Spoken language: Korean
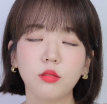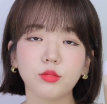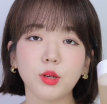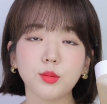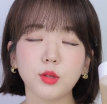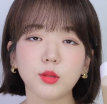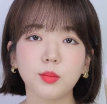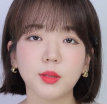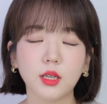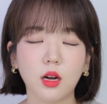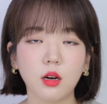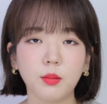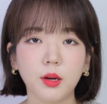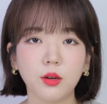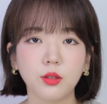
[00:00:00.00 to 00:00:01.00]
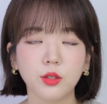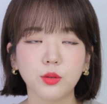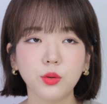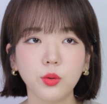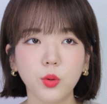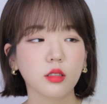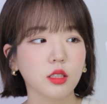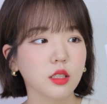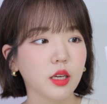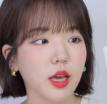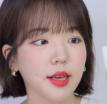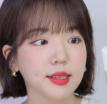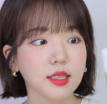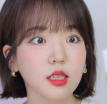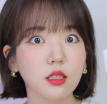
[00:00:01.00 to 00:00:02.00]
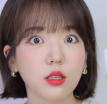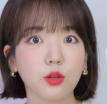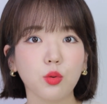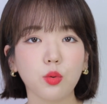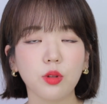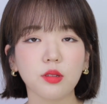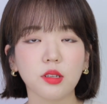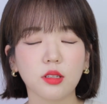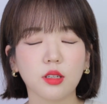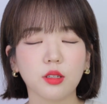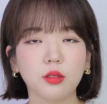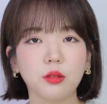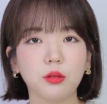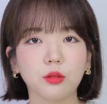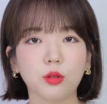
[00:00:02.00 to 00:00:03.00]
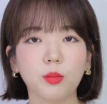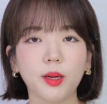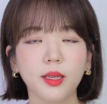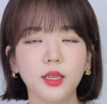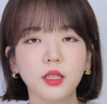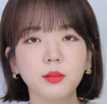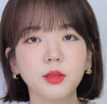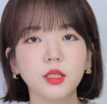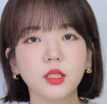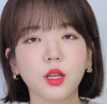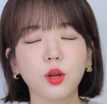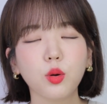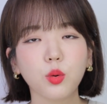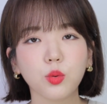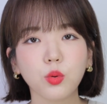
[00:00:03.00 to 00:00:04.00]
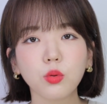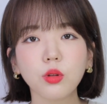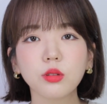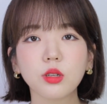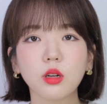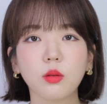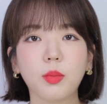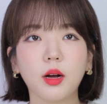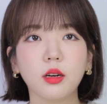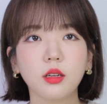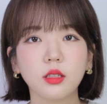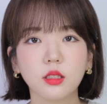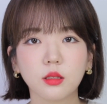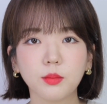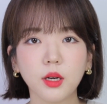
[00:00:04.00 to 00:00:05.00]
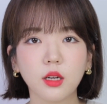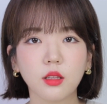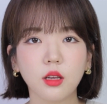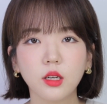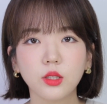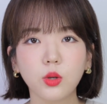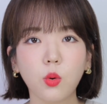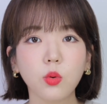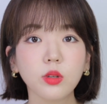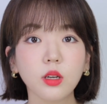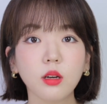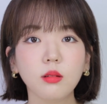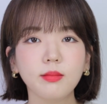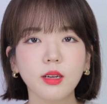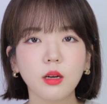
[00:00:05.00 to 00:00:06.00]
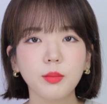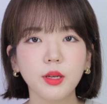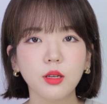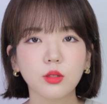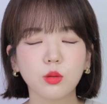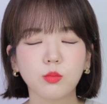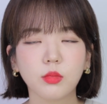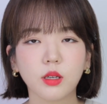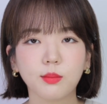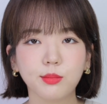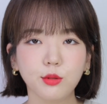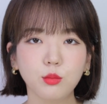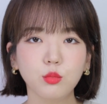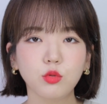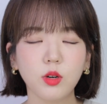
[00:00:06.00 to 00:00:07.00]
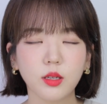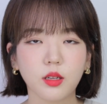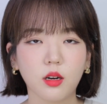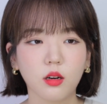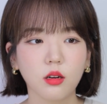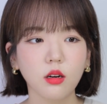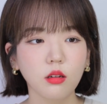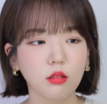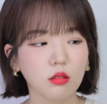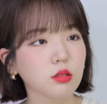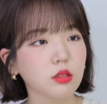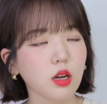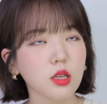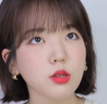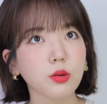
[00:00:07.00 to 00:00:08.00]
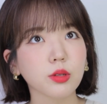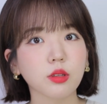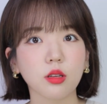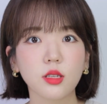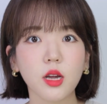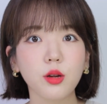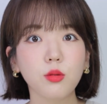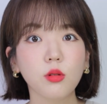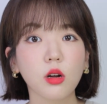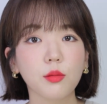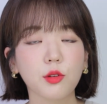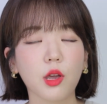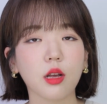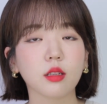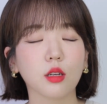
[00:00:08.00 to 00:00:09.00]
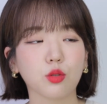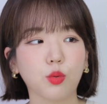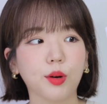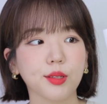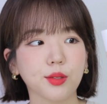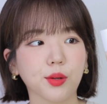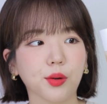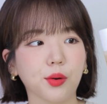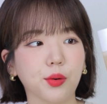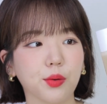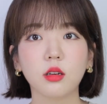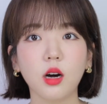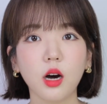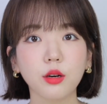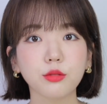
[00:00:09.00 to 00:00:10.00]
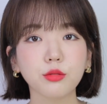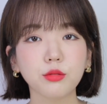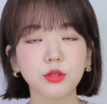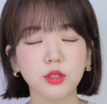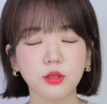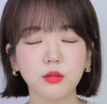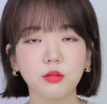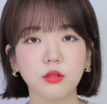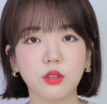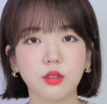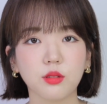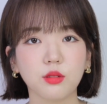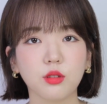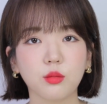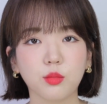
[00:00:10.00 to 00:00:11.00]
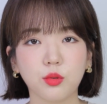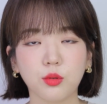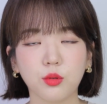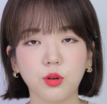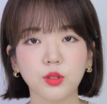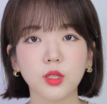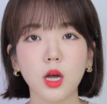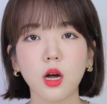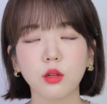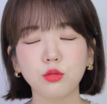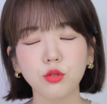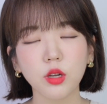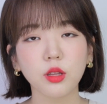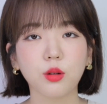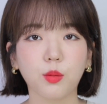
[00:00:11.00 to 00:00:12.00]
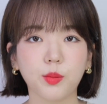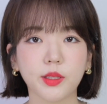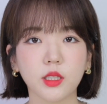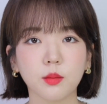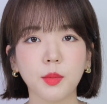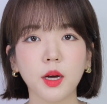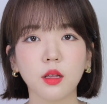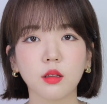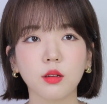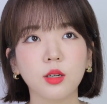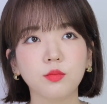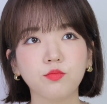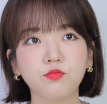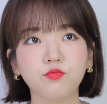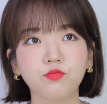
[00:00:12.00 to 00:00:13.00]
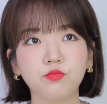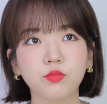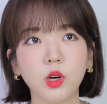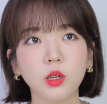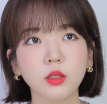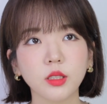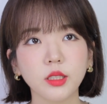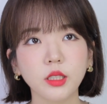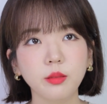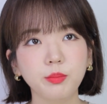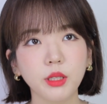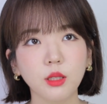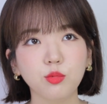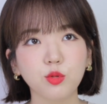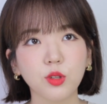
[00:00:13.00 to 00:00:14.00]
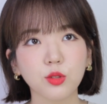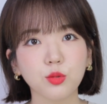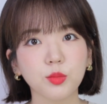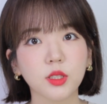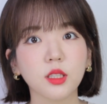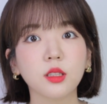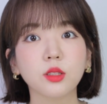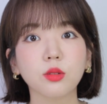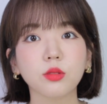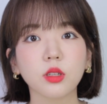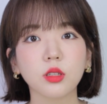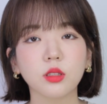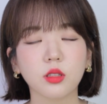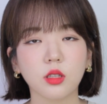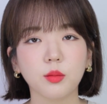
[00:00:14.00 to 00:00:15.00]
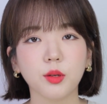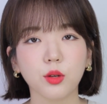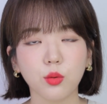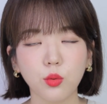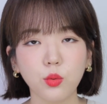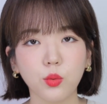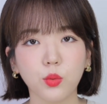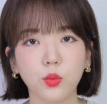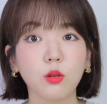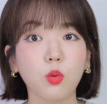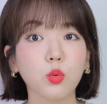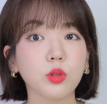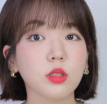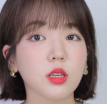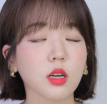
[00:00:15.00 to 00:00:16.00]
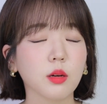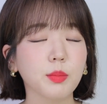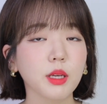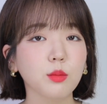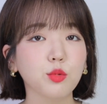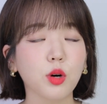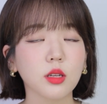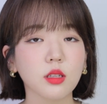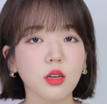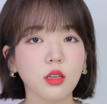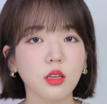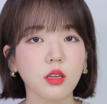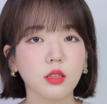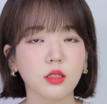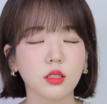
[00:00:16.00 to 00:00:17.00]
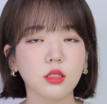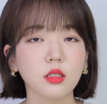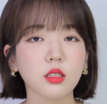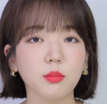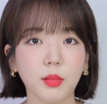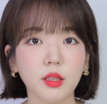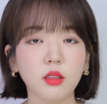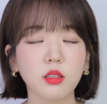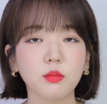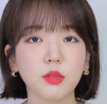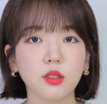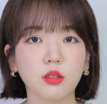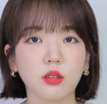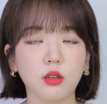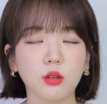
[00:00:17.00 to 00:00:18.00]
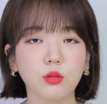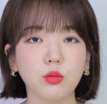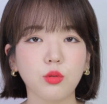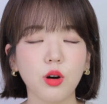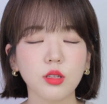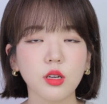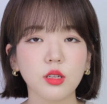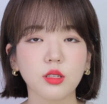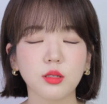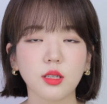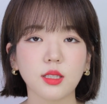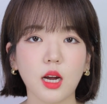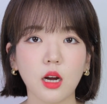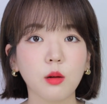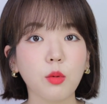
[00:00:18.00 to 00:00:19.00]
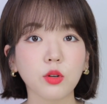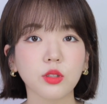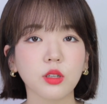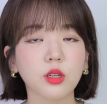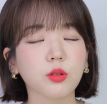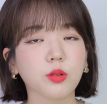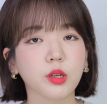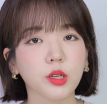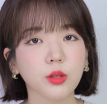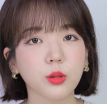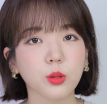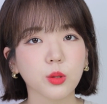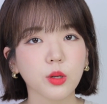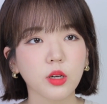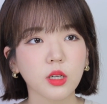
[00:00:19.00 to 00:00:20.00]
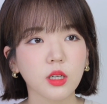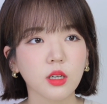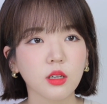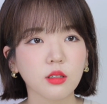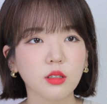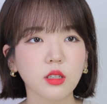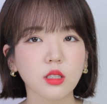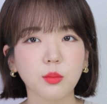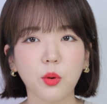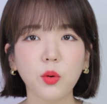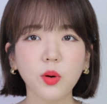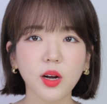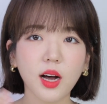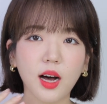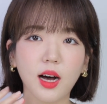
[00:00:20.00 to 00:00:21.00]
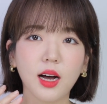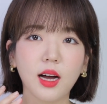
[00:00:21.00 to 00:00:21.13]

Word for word: 찹찹찹 잘 발리고 이게 에센스 토너잖아요. 정말 이름 그대로 토너처럼 발리지만 영양감이 정말 풍부하달까? 그래서 일단 사용감은 굉장히 좋았어요. 하루 쓴 거라서 뭐 거창한 후기는 없지만 음 확실히 피부가 좀 진정되는 느낌이 있고 오늘 제가 피부 화장이 진짜 맨들맨들하고 화장이 진짜 잘 먹는 거예요. 그래서 뭔가